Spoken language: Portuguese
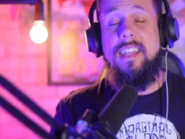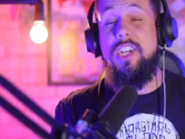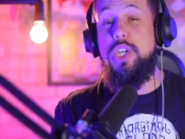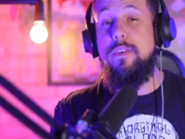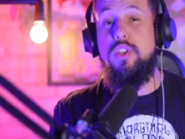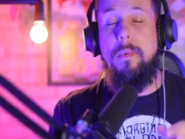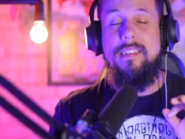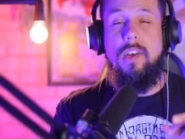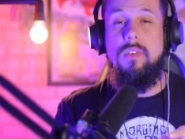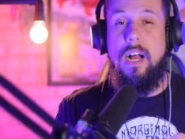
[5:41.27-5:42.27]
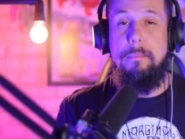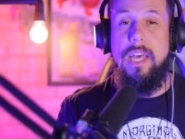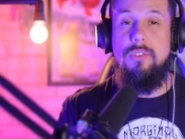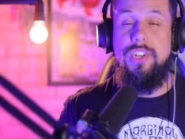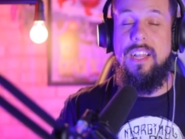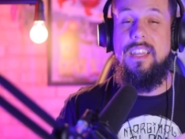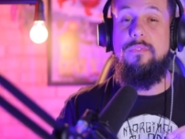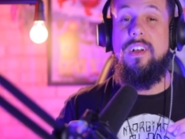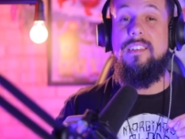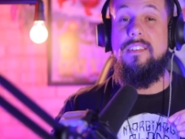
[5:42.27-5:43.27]
tentativa do Marcelo Camelo de tentar
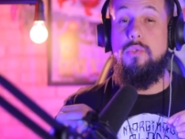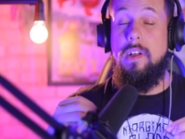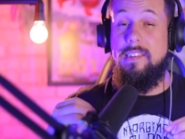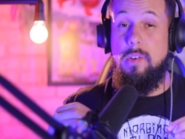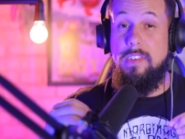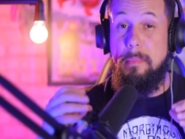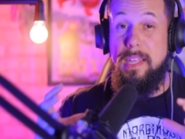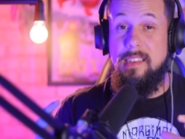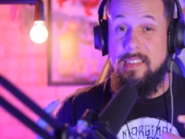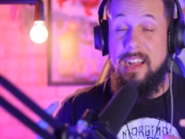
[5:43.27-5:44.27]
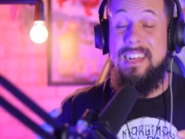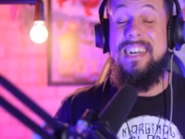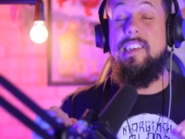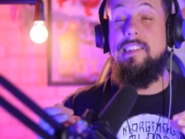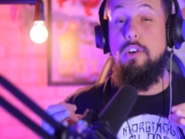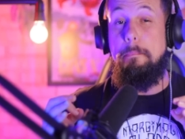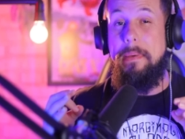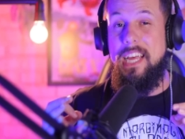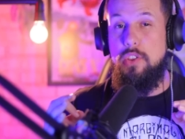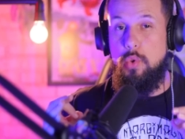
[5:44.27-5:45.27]
fazer a situação se amenizar desceu
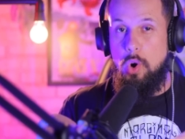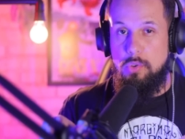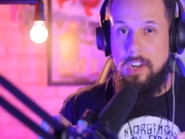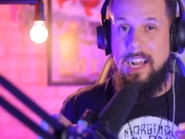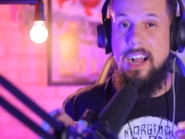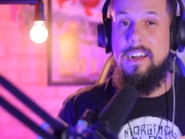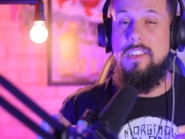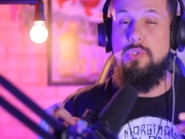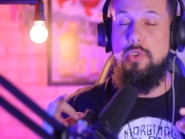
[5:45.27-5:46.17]
bem torto na garganta do